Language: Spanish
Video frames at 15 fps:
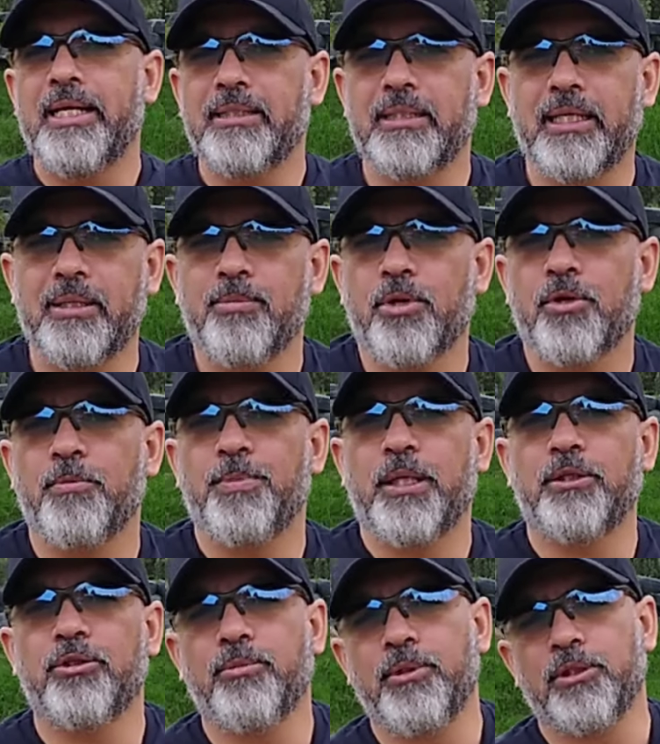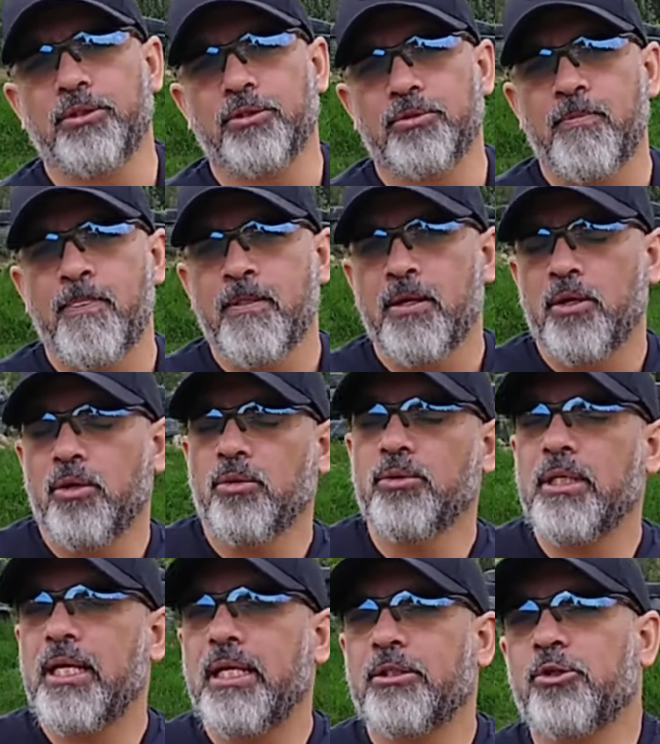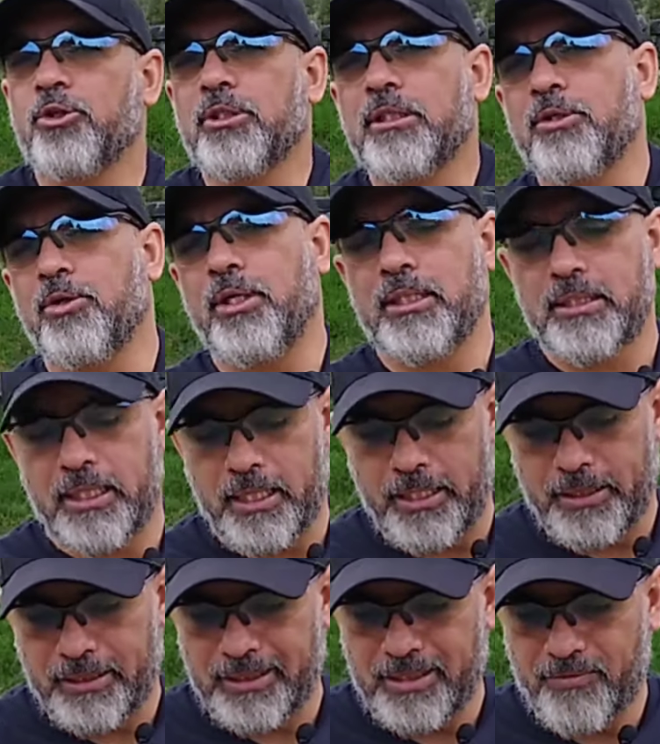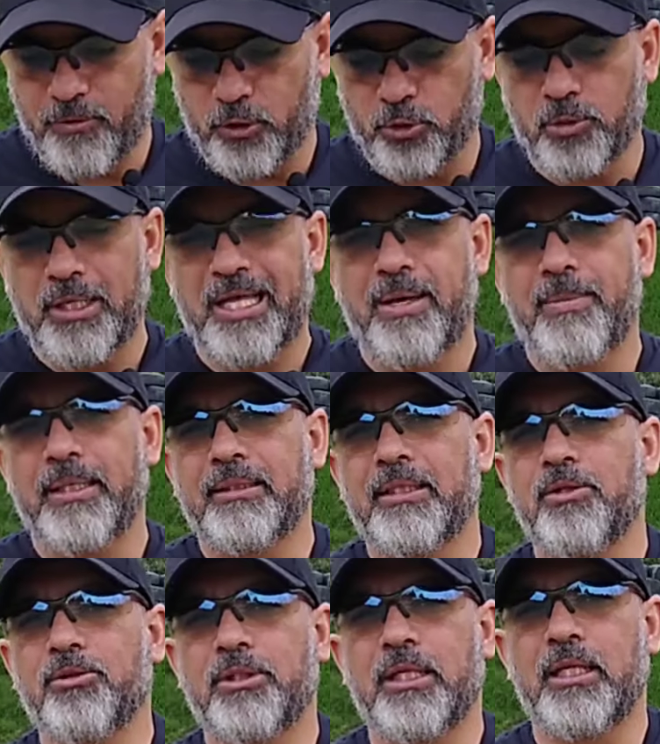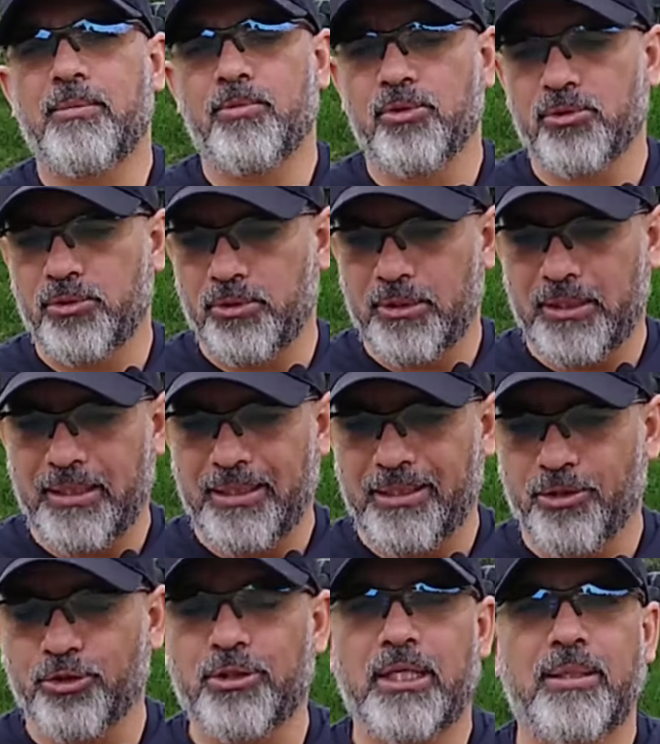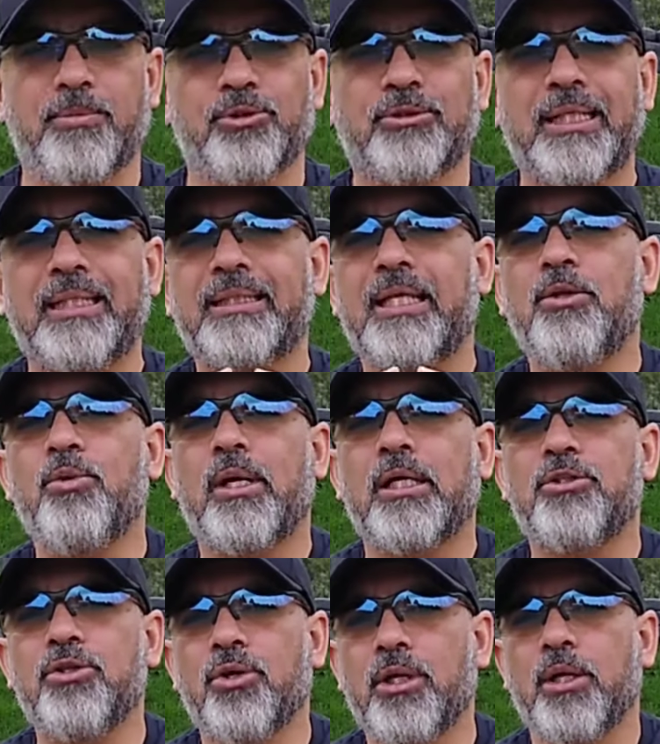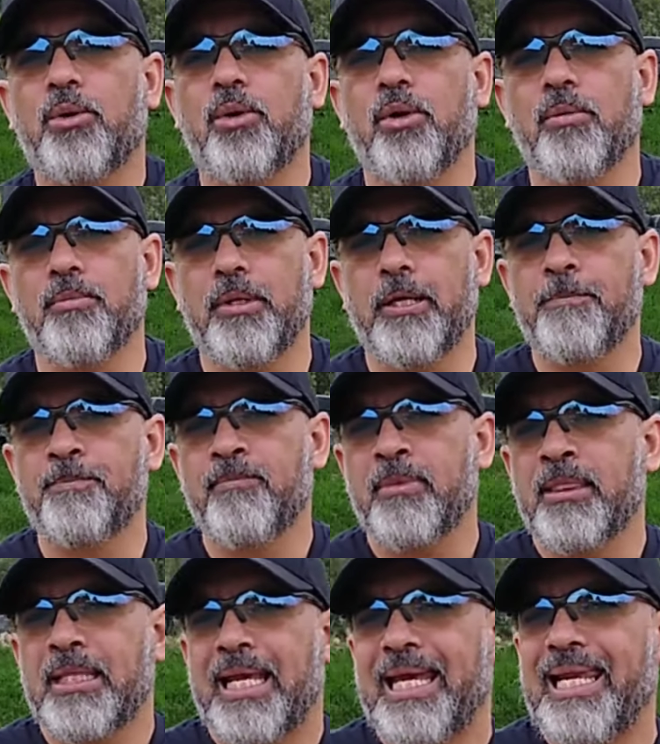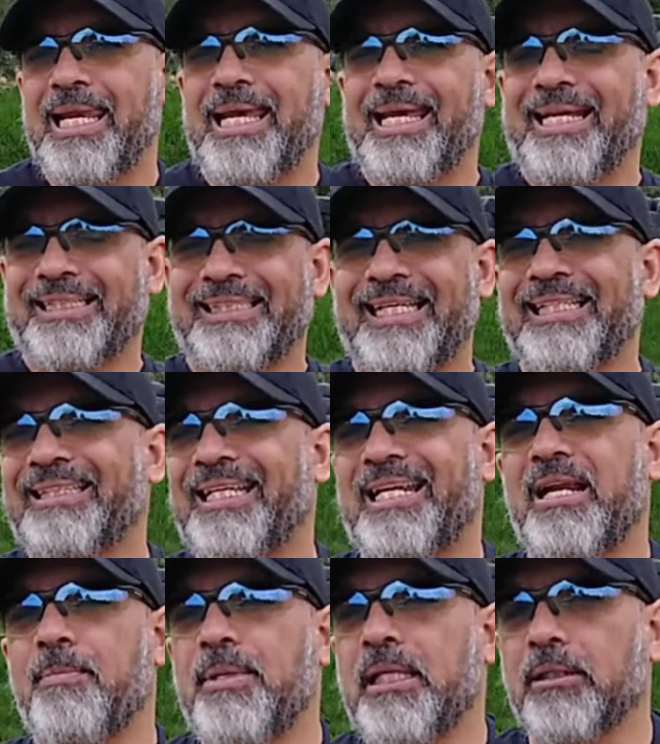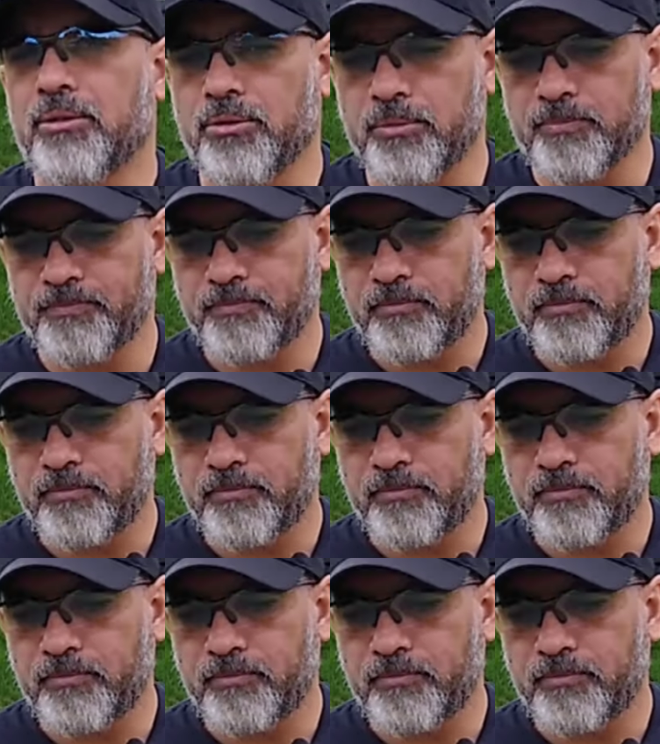Y seguimos rompiendo mitos. Una de las cosas con las que desafortunadamente no tenemos, no tenemos tanta educación en Colombia es el entrenamiento.